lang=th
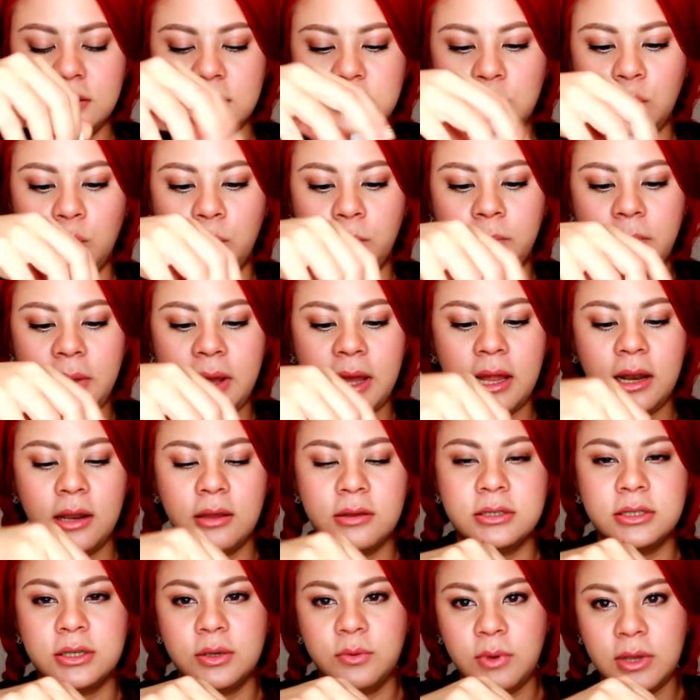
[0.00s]
จุ่มไปแล้ว
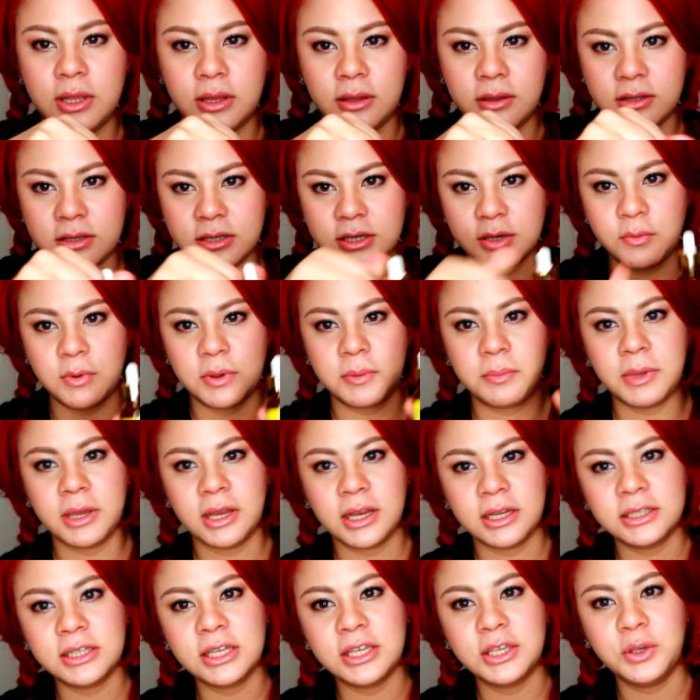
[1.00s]
ชีวิตชีวิตมัน
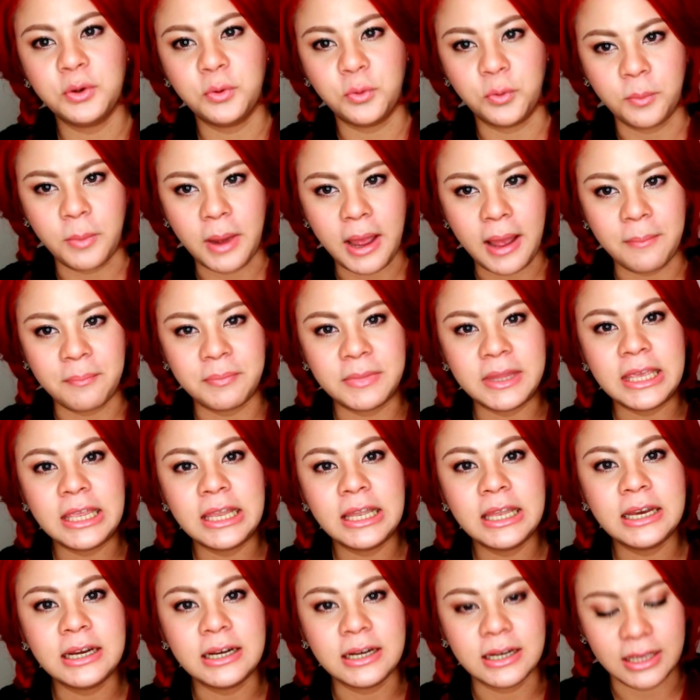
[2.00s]
ก็จะอยู่แบบนี้
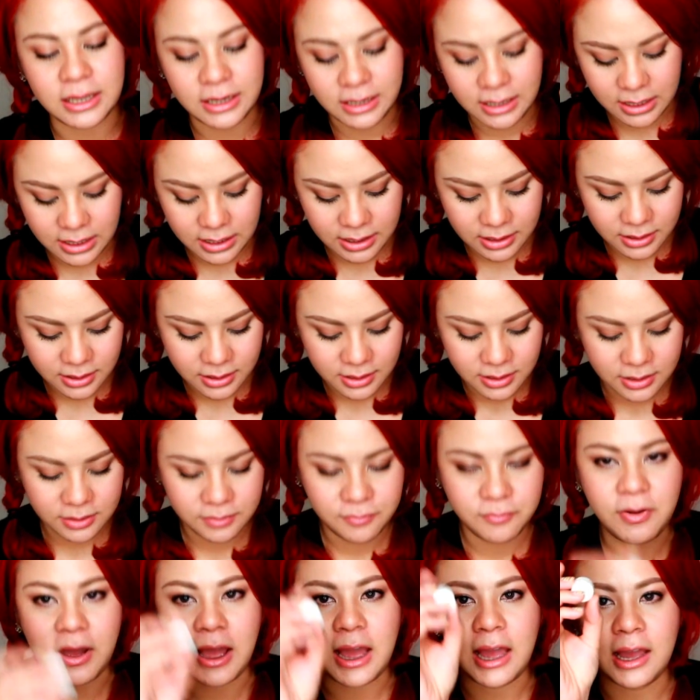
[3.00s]
เลยนะคะ
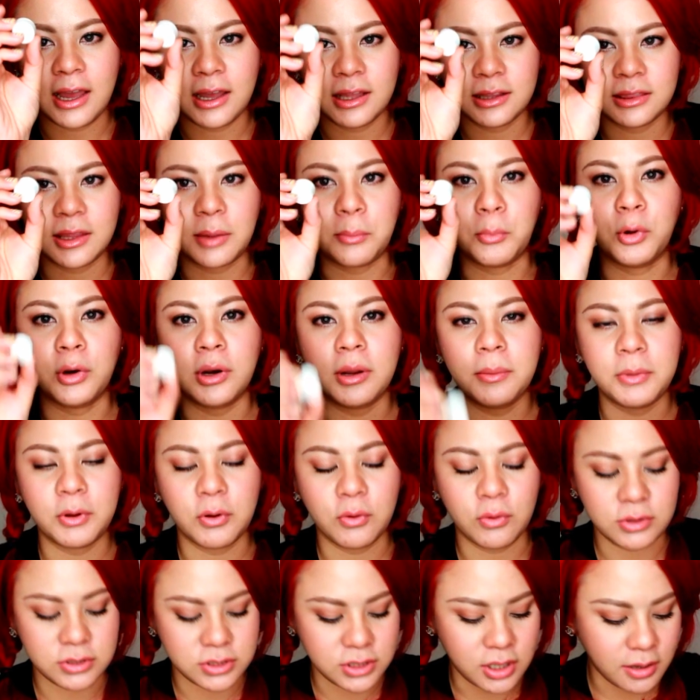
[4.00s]
ฝาแต่มดเราเป็น
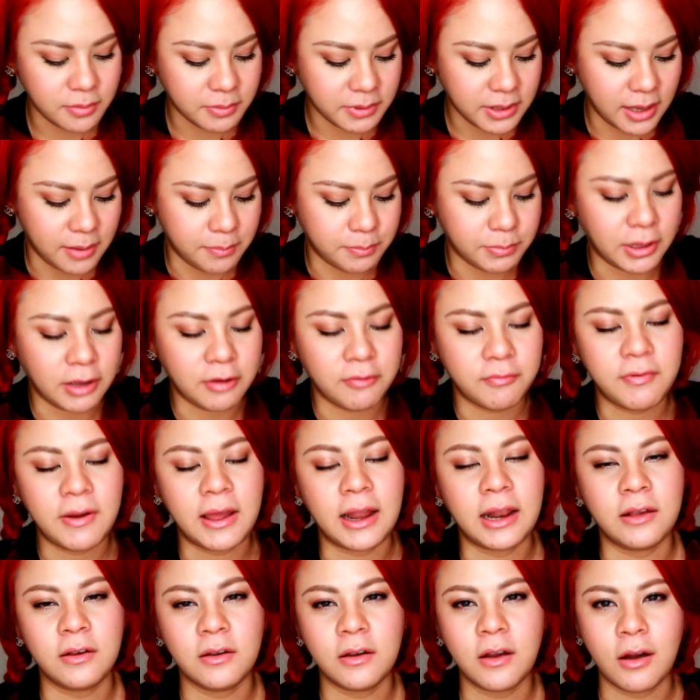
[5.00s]
คนชอบเก็บทั้งฝา
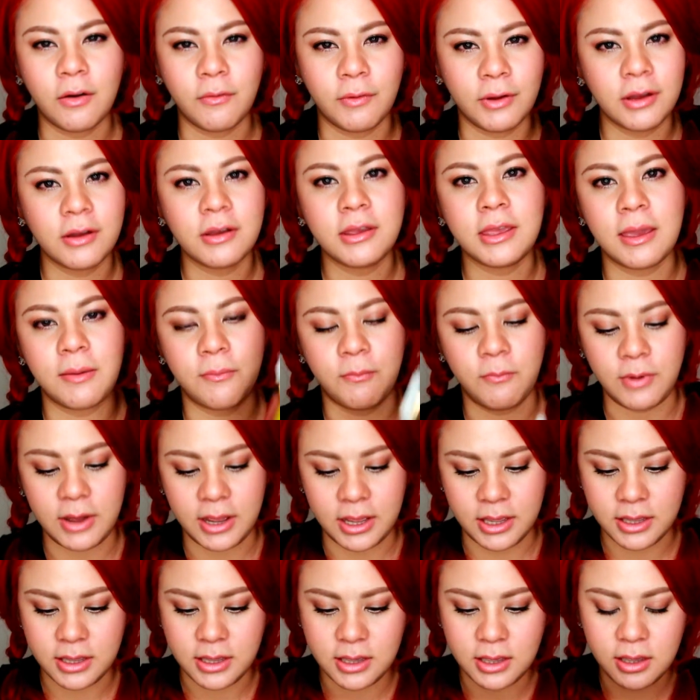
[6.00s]
ทั้งกล่องไว้ก็เก็บ
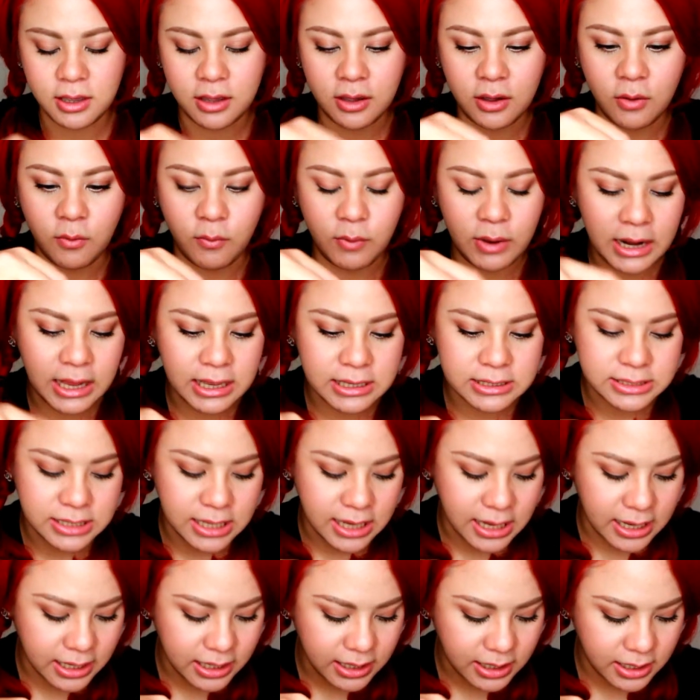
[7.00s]
ไว้เวลา
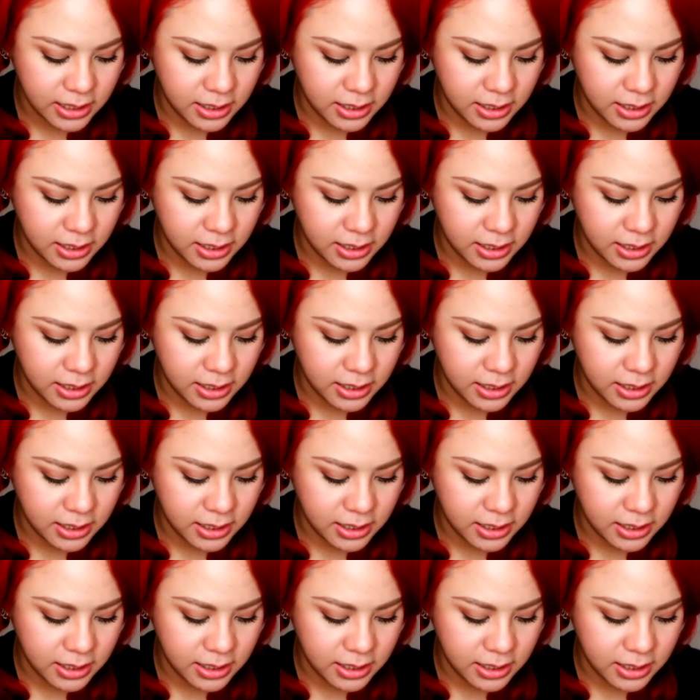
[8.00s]
ใช้